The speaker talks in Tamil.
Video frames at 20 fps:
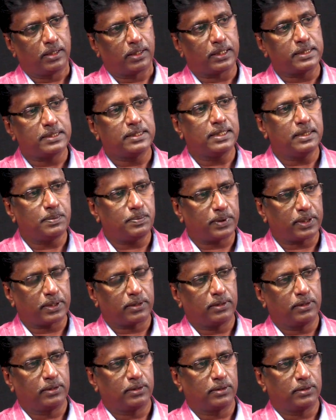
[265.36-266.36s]
ரஜினி
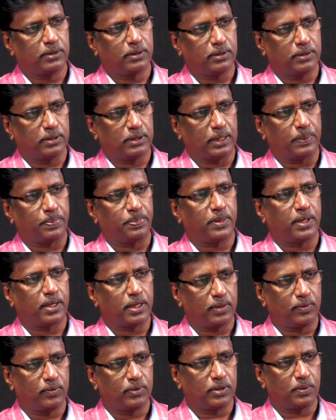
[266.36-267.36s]
படங்களுக்கு எந்த
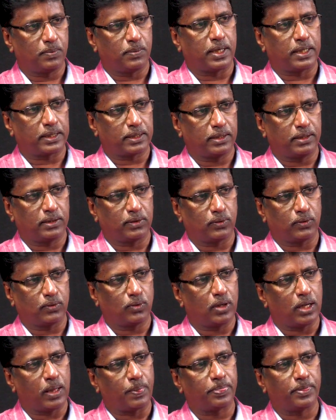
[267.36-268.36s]
அளவுக்கு மார்க்கெட் இருக்கோ
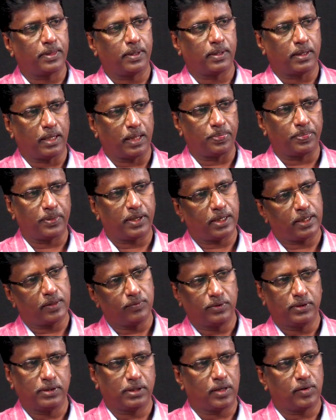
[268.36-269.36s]
அந்த அந்த
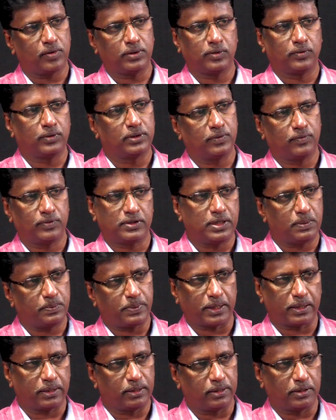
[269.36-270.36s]
அளவுக்காவது வந்து விஜய்
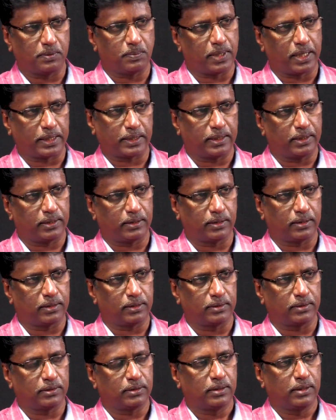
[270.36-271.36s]
படங்களுக்கு மார்க்கெட்
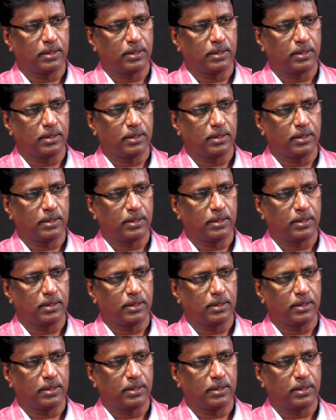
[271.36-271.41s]
இருக்காது